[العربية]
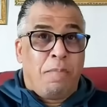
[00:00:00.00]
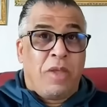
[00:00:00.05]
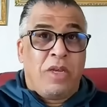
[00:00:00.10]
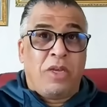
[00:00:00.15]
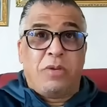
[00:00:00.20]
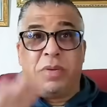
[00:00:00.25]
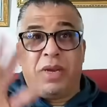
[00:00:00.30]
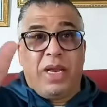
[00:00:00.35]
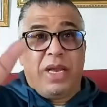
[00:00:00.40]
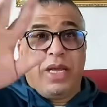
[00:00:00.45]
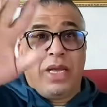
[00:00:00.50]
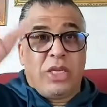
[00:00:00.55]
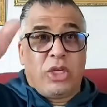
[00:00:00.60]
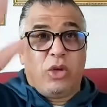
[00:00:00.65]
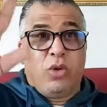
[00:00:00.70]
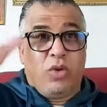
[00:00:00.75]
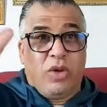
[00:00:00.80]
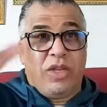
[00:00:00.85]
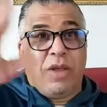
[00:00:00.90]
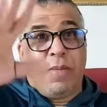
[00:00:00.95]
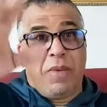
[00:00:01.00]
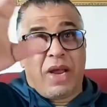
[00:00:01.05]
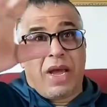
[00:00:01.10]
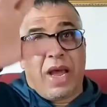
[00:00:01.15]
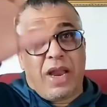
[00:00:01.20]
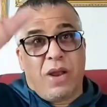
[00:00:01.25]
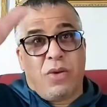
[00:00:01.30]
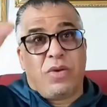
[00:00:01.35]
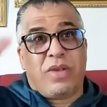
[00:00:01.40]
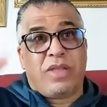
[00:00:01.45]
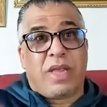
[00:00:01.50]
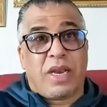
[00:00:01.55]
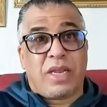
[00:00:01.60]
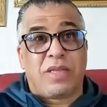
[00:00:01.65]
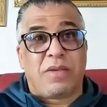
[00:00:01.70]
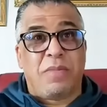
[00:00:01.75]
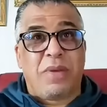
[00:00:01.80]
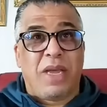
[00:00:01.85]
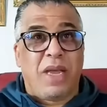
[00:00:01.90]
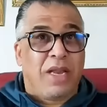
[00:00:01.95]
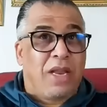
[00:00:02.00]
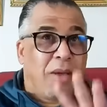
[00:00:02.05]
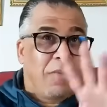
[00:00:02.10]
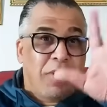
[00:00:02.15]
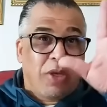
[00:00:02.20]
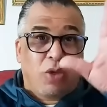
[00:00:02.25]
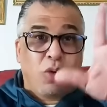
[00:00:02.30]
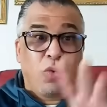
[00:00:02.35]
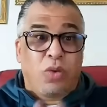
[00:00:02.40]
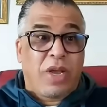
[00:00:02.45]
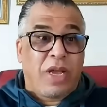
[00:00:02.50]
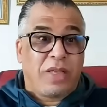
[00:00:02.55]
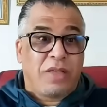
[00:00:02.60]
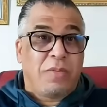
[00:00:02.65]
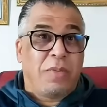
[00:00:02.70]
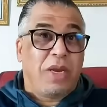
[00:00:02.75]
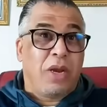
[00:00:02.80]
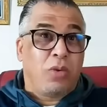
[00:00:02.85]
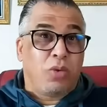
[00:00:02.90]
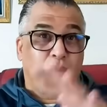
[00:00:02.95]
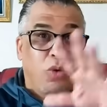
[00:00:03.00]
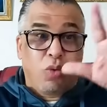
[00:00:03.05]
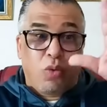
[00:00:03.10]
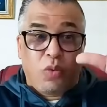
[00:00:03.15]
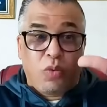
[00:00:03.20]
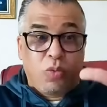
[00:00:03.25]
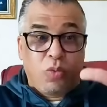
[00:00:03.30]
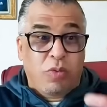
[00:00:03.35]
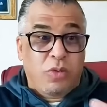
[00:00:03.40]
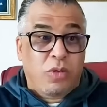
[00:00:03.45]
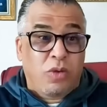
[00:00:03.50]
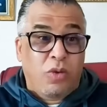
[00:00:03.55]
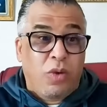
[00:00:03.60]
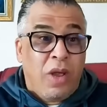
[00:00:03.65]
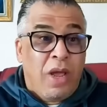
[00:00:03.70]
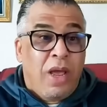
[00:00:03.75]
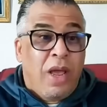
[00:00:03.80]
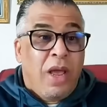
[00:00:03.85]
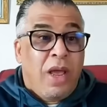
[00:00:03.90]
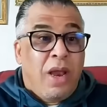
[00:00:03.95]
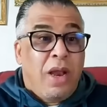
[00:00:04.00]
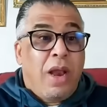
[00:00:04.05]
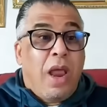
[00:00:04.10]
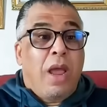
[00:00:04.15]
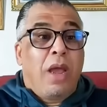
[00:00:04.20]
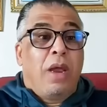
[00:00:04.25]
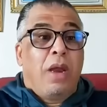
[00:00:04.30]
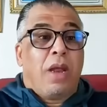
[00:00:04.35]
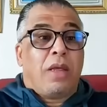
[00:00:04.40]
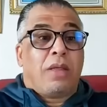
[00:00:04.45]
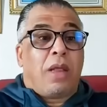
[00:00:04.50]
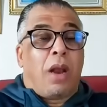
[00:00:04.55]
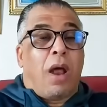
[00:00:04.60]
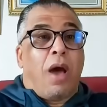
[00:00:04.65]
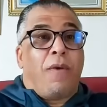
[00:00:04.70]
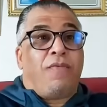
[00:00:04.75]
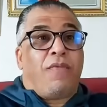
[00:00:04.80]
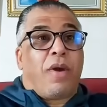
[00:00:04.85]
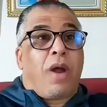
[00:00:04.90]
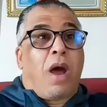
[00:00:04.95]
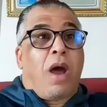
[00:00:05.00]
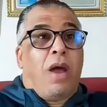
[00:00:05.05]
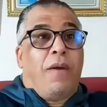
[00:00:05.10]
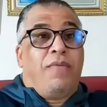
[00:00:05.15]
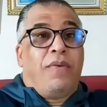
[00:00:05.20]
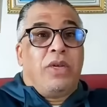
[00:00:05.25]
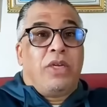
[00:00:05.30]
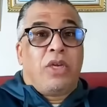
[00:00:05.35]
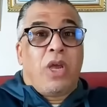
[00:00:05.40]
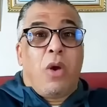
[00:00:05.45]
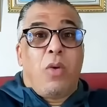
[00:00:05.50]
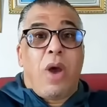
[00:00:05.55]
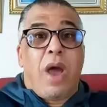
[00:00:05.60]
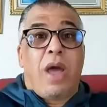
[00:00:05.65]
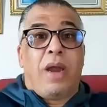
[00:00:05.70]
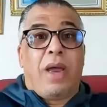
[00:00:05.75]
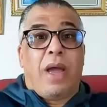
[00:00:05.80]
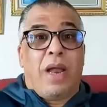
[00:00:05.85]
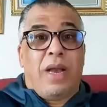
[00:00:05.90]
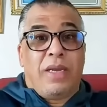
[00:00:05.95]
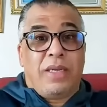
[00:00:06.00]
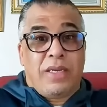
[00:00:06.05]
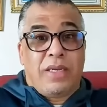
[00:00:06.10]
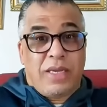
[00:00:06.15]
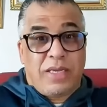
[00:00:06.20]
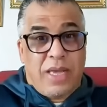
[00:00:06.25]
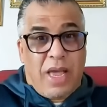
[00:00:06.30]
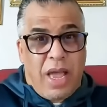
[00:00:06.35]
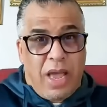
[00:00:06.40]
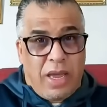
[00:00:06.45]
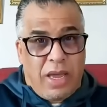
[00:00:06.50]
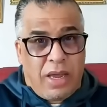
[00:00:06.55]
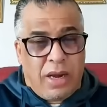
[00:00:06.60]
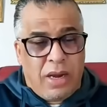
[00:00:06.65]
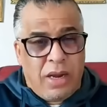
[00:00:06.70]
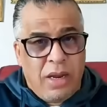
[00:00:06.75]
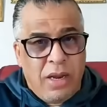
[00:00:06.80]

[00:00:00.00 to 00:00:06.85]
جبد لي شي وحده من القنوات الرسميه دابا شنو كاتبين وشنو شنو ليله الافراح في شوارع الجزائر